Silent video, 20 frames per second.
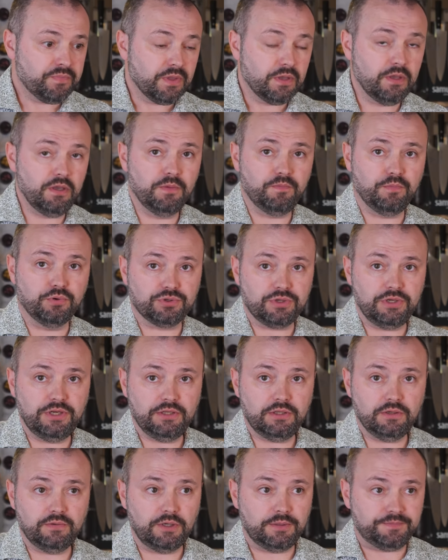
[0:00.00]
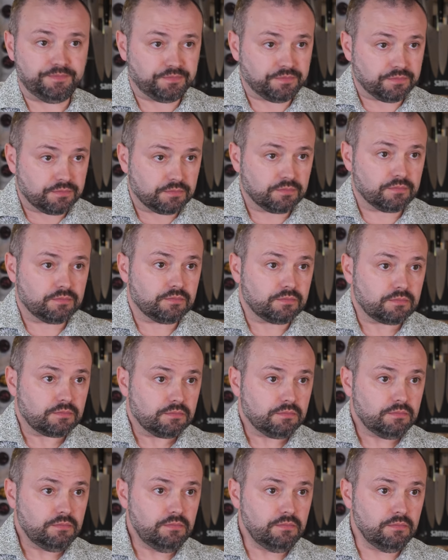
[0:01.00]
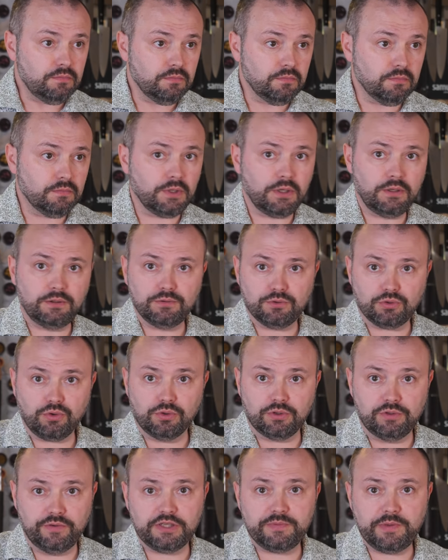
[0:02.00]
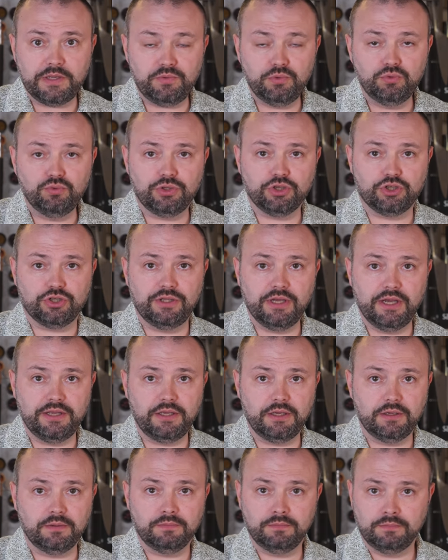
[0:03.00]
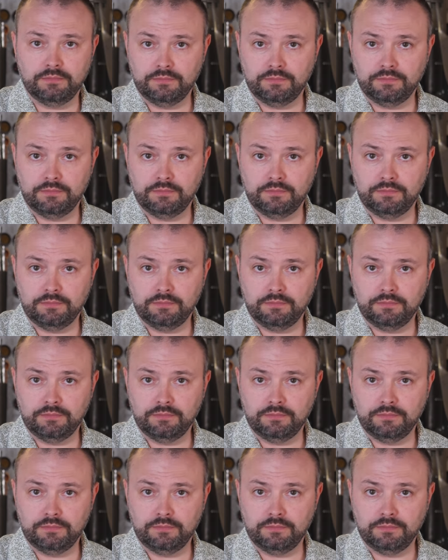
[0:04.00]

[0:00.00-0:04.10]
И после этого, сколько, 25 минут ожидания,